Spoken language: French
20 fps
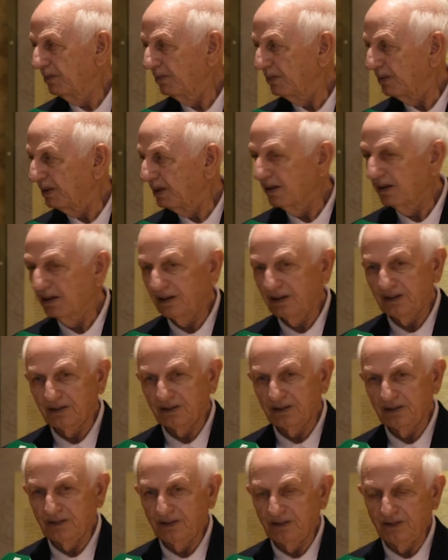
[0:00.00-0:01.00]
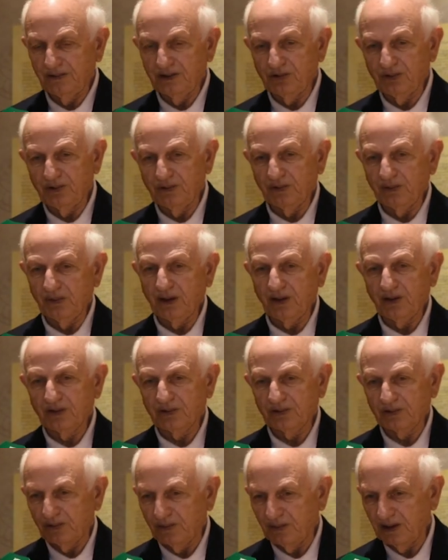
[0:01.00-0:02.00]
1000 ans de vie juive au
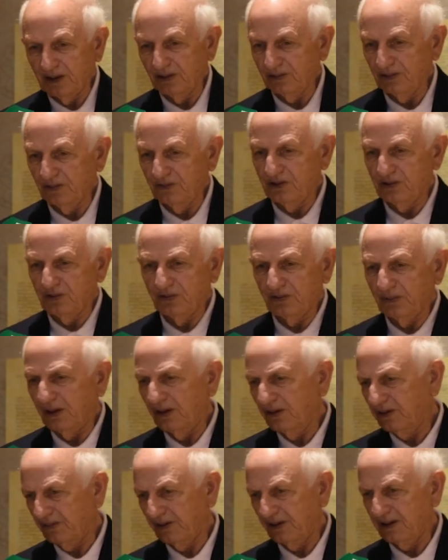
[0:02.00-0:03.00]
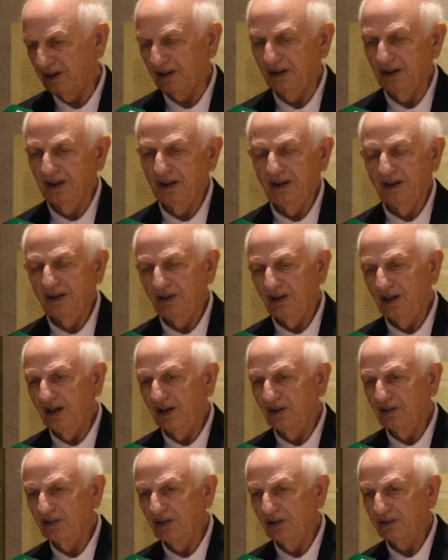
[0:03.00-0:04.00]
Maroc, 2000 ans de vie juive au Maroc. il,
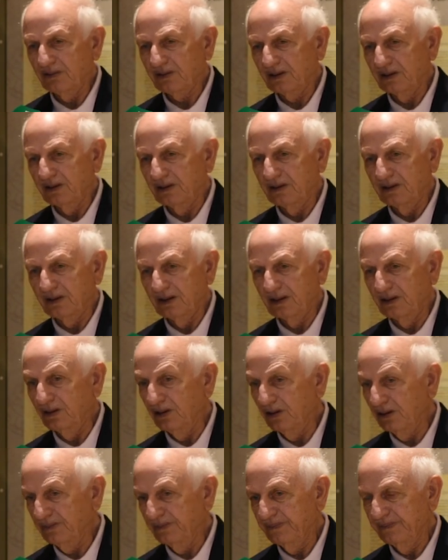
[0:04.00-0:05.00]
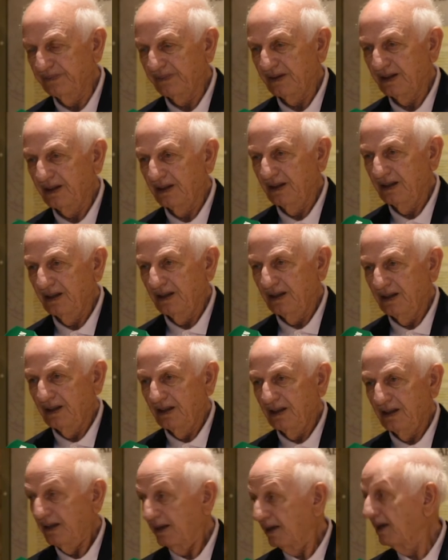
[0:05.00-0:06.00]
a, une œuvre euh, énorme.
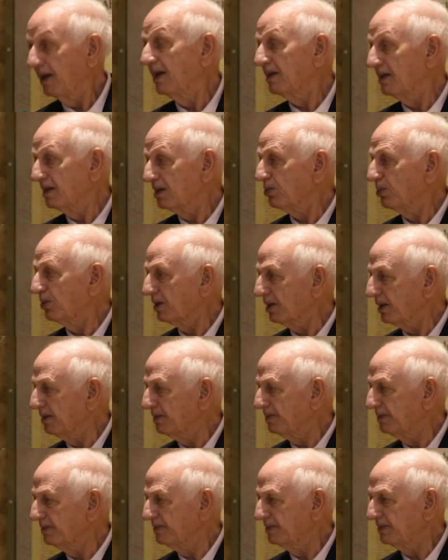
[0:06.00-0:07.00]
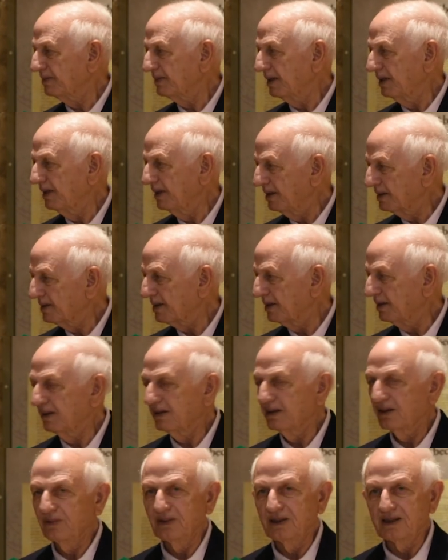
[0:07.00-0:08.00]
Et il était souris. Il est décédé
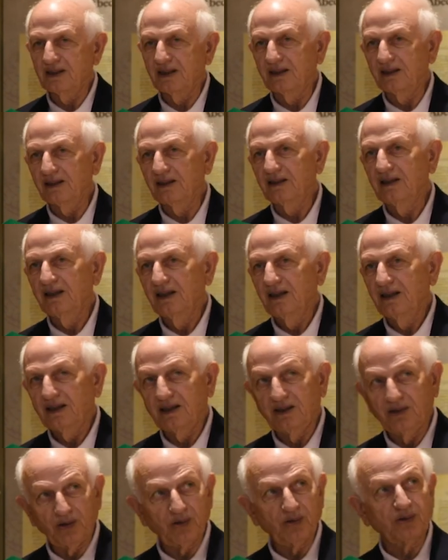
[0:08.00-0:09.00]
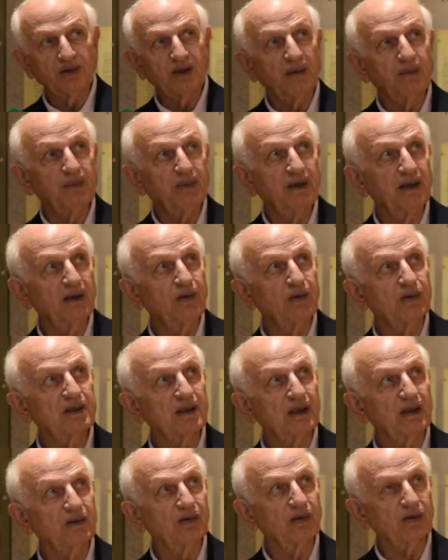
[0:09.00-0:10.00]
il y a une années, Et donc on a appelé le
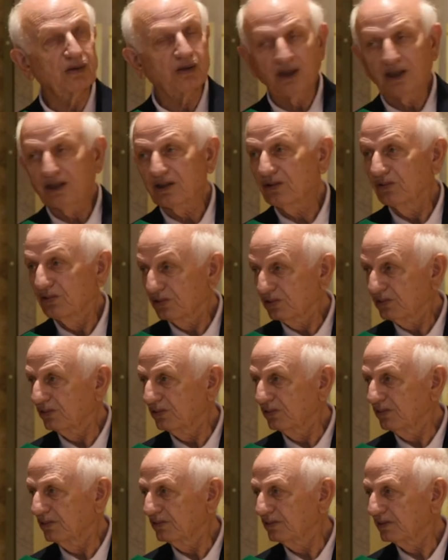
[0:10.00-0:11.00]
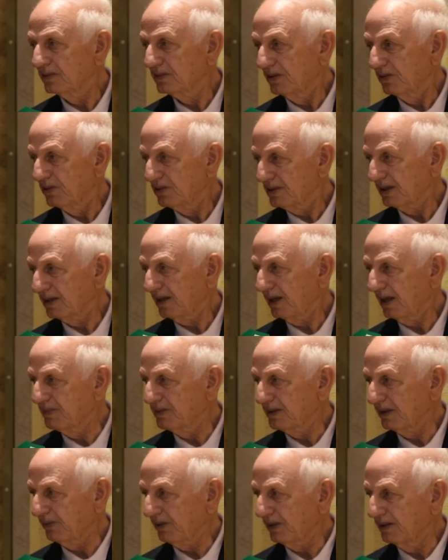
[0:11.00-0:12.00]
centre de recherche de son nom. C'est le centre
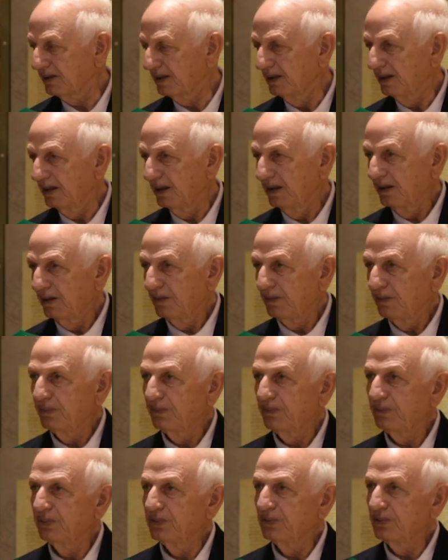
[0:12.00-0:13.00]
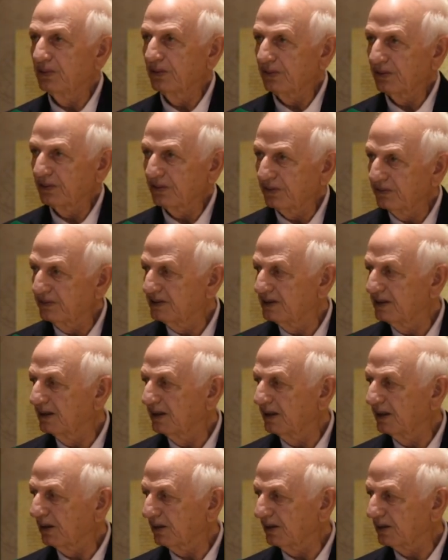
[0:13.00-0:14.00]
Haïm Zafrani pour
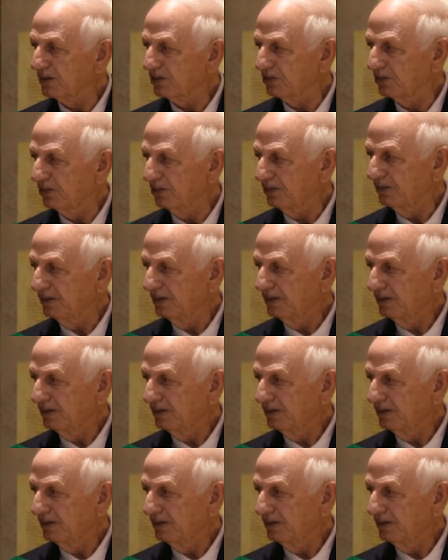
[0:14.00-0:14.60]
revisiter les relations